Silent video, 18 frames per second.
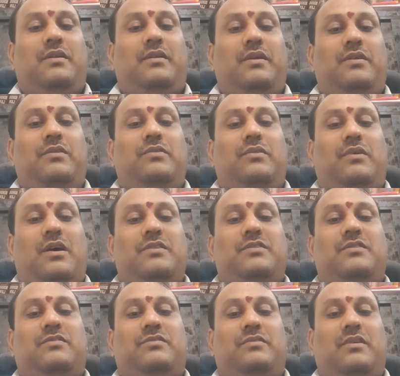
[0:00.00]
నేను
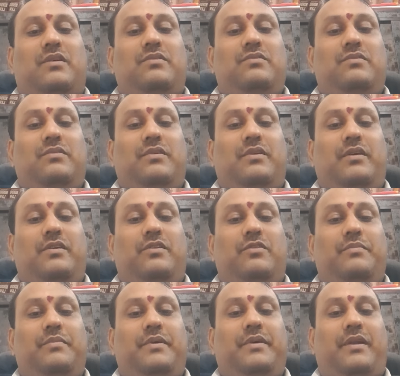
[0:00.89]
ఆశిస్తున్నాను
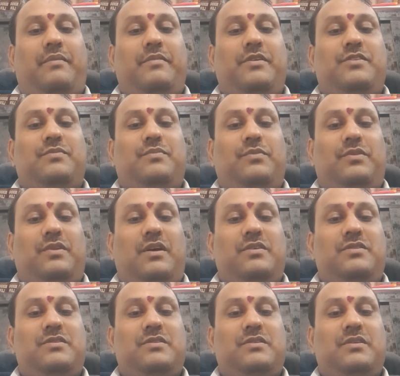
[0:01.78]
ఇట్లు మీ రమేష్
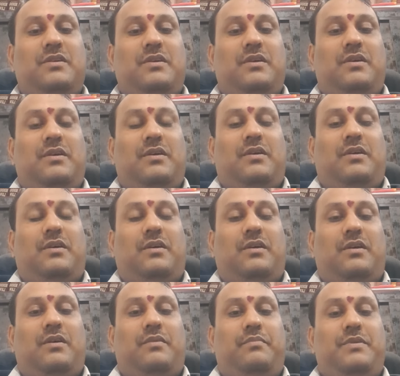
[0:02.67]
ముద్రాజ్
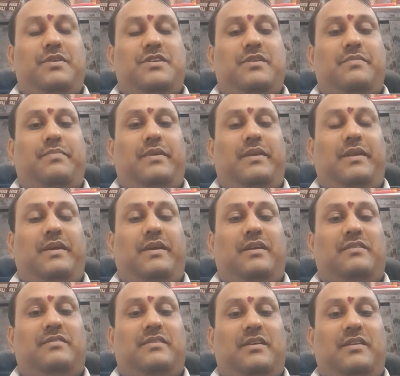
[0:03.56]
బీజేపీ
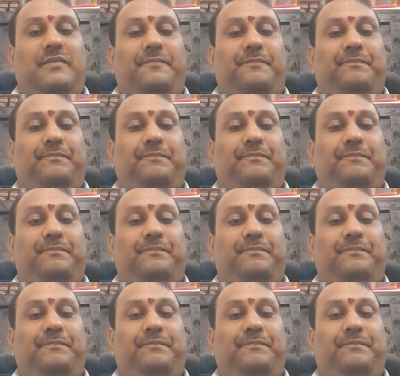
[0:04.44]
లీగల్ సెల్